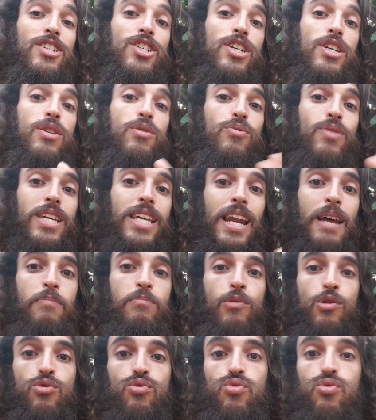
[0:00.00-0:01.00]
ci
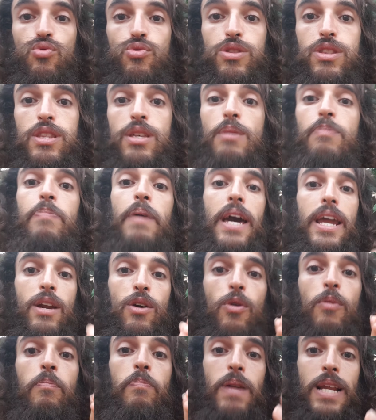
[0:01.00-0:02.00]
riuniremmo tutti per
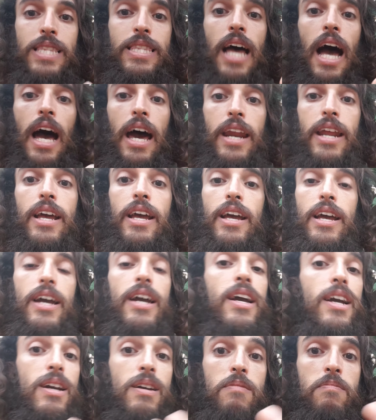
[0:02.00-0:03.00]

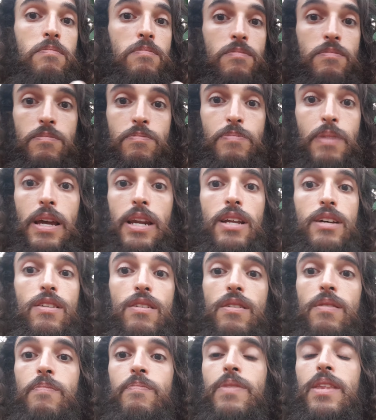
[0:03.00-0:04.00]
completare,
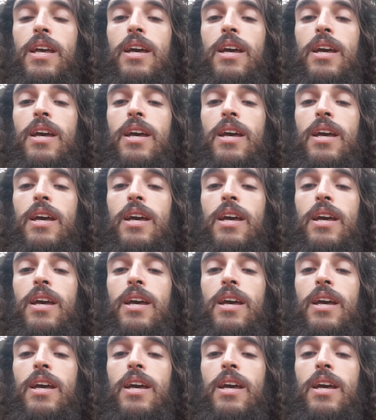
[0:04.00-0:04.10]
per,